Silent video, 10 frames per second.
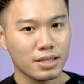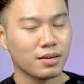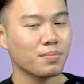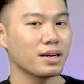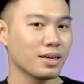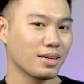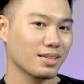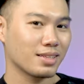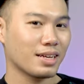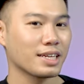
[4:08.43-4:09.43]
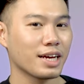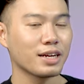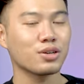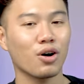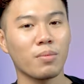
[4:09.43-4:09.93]
thiết bị thay
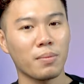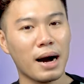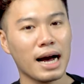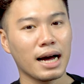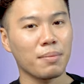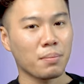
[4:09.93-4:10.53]
thế cho M3